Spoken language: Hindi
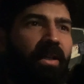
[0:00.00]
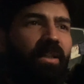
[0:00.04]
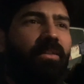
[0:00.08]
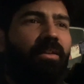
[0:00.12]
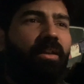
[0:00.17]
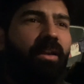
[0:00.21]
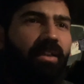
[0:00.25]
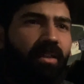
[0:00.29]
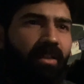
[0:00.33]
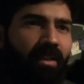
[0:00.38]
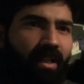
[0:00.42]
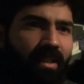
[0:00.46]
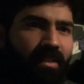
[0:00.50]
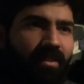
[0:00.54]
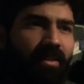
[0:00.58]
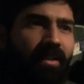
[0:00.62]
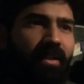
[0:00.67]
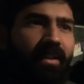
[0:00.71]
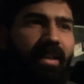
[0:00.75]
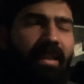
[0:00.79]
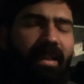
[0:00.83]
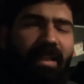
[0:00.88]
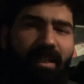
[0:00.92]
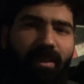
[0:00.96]
बात कहीं ऐसे
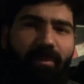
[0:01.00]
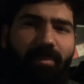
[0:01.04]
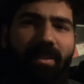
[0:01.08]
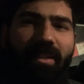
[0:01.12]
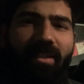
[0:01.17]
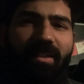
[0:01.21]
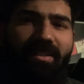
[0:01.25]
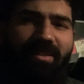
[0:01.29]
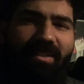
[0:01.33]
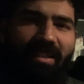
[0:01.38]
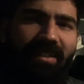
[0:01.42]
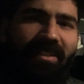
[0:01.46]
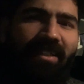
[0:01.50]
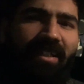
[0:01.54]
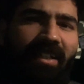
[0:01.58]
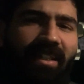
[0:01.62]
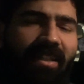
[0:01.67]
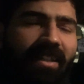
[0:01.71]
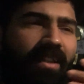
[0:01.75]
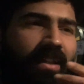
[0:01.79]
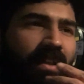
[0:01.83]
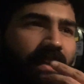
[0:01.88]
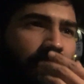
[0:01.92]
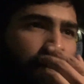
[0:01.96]
अकेले भी ज्यादा
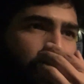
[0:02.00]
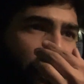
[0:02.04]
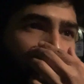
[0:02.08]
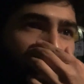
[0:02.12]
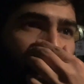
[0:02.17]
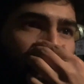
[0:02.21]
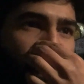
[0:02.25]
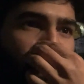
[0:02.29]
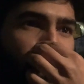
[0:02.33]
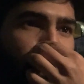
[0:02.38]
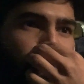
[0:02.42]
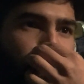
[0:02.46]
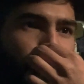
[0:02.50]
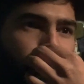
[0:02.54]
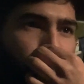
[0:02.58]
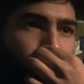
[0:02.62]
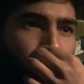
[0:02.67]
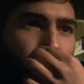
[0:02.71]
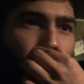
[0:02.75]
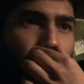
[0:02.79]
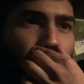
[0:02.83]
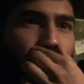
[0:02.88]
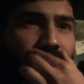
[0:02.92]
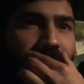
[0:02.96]
नहीं गया
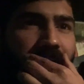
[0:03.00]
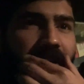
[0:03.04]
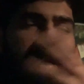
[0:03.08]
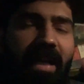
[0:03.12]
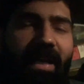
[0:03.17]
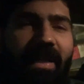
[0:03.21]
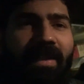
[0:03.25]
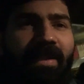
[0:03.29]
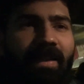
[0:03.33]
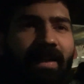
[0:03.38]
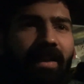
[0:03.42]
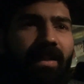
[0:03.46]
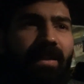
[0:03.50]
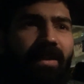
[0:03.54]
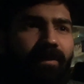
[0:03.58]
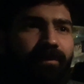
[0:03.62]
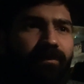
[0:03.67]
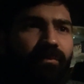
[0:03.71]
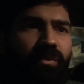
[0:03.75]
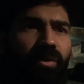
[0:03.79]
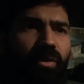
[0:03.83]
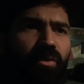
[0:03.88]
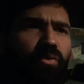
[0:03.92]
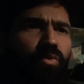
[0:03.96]
तो मैंने गाड़ी निकाली
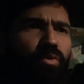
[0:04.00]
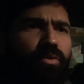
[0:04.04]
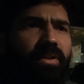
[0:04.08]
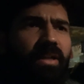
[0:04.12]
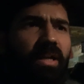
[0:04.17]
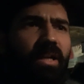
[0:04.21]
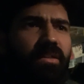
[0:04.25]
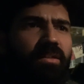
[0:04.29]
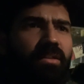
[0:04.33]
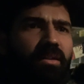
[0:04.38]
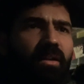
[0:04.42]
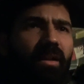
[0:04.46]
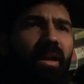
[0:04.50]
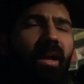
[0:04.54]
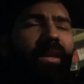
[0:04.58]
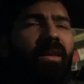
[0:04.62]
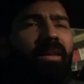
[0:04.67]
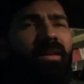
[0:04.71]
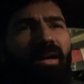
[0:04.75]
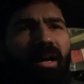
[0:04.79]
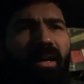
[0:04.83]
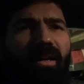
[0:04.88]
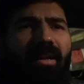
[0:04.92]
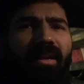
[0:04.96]
और सोचा आज कहीं
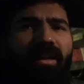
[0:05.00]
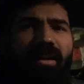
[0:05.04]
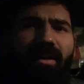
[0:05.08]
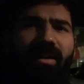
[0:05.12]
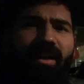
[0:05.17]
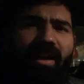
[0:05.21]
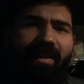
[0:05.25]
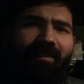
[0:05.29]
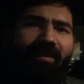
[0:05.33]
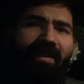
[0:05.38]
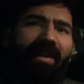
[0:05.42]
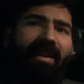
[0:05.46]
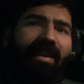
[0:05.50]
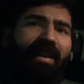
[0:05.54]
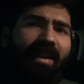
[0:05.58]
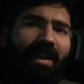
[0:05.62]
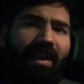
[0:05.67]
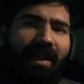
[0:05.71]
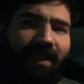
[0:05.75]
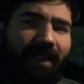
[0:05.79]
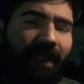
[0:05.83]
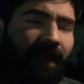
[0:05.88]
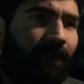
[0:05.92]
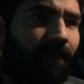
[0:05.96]
अकेले ट्रैवल करके
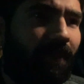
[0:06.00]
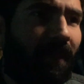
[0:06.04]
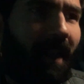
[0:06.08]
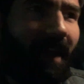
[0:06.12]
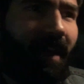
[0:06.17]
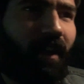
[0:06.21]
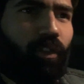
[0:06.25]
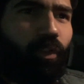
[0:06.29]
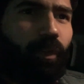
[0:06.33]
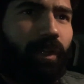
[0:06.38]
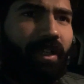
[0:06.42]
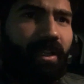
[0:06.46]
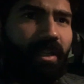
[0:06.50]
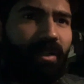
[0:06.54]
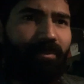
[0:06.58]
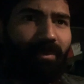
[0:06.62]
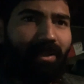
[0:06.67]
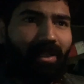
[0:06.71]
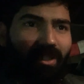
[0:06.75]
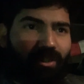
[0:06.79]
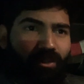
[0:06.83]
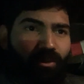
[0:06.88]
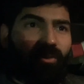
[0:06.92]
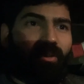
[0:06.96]
आते हैं लाइट थोड़ी कम आ
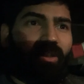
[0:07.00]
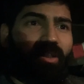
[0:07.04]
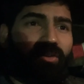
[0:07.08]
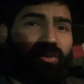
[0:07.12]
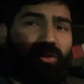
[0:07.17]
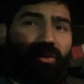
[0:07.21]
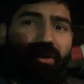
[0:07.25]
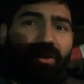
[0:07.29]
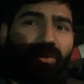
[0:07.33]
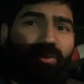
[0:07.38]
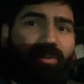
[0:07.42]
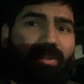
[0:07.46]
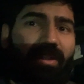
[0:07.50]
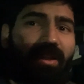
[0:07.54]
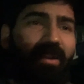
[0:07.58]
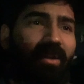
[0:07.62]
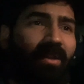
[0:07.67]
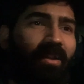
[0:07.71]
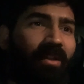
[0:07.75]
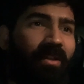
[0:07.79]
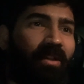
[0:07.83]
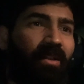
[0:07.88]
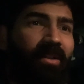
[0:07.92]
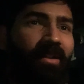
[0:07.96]
रही होगी सॉरी उसके
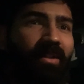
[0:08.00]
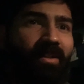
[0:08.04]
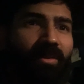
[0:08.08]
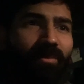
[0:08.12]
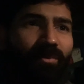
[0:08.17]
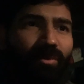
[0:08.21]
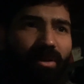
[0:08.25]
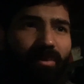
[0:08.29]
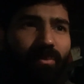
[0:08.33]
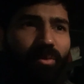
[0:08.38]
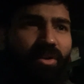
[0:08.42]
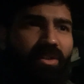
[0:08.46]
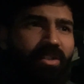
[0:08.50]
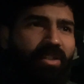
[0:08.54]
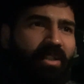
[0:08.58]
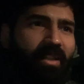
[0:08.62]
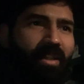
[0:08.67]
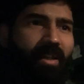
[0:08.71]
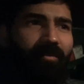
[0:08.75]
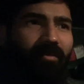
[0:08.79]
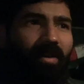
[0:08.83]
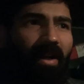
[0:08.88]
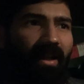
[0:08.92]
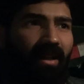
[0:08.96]
लिए मुझे बहुत
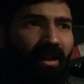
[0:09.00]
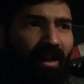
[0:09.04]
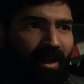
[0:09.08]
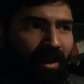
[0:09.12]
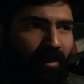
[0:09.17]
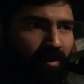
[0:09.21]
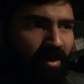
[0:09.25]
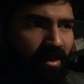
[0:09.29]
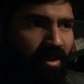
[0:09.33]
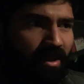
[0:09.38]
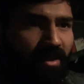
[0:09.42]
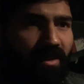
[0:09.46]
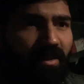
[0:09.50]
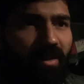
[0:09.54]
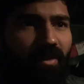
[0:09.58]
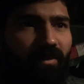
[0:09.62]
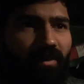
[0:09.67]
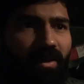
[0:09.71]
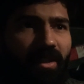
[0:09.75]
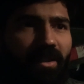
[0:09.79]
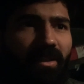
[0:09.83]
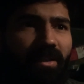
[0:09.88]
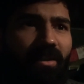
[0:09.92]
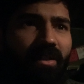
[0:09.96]
जल्दी व्हाइट लाइट भी चेंज
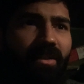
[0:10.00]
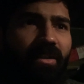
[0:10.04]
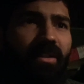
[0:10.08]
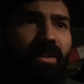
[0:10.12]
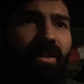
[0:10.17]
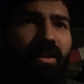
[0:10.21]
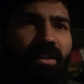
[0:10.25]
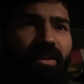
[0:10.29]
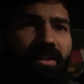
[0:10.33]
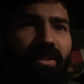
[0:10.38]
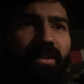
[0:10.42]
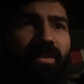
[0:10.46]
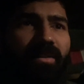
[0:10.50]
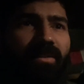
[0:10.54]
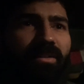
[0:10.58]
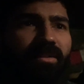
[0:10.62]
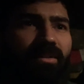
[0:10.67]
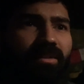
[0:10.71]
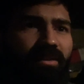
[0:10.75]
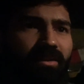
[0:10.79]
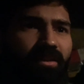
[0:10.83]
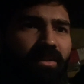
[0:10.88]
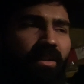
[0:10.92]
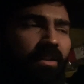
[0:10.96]
करवानी है यार गाड़ी की
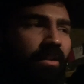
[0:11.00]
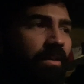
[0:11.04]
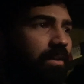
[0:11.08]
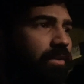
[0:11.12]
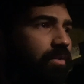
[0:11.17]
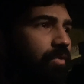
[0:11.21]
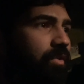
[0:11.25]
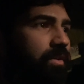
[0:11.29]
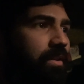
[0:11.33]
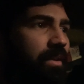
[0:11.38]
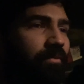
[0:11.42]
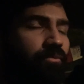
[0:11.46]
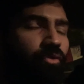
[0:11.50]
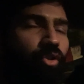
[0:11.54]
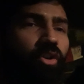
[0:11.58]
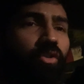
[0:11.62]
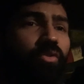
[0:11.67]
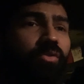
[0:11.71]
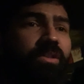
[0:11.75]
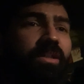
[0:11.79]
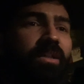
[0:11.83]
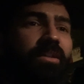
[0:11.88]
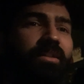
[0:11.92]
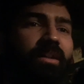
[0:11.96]
है ना क्योंकि इतना ब्लॉग
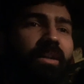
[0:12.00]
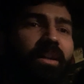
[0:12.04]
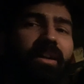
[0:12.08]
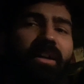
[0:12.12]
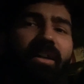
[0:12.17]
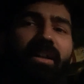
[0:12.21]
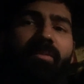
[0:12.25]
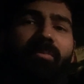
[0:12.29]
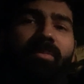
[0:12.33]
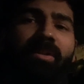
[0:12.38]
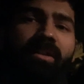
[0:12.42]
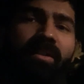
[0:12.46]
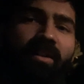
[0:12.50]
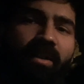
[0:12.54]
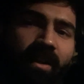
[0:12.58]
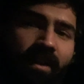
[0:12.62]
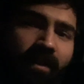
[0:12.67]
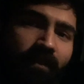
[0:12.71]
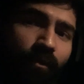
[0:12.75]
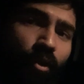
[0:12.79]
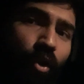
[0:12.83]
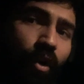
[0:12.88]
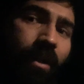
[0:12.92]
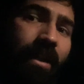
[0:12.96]
हो जाता है गाड़ी
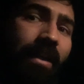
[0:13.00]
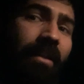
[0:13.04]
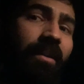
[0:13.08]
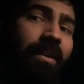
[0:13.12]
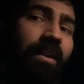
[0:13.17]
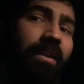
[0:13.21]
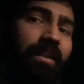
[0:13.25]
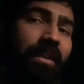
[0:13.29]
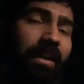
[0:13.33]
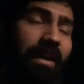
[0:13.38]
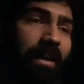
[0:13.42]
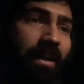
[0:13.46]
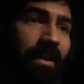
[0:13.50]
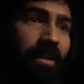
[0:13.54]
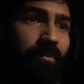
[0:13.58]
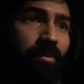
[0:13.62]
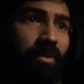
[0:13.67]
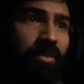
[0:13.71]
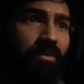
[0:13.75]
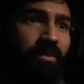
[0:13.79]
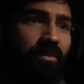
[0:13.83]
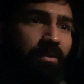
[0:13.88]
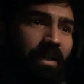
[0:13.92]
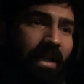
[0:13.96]
में ब्लॉगिंग करते हैं गाड़ी में
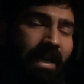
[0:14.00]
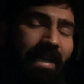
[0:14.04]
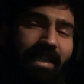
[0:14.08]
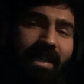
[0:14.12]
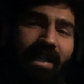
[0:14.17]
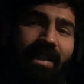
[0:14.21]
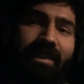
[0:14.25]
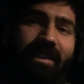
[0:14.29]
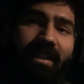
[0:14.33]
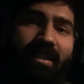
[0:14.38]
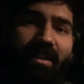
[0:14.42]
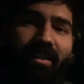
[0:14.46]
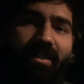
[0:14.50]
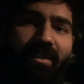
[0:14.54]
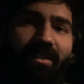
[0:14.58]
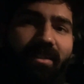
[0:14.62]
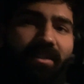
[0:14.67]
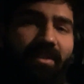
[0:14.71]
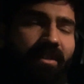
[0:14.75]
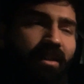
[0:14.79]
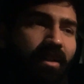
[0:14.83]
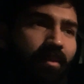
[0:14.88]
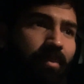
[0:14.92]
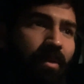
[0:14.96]
तो लाइट आती नहीं
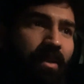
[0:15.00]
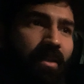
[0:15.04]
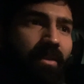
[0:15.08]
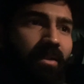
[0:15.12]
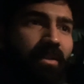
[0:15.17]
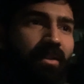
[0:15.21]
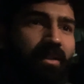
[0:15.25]
है अभी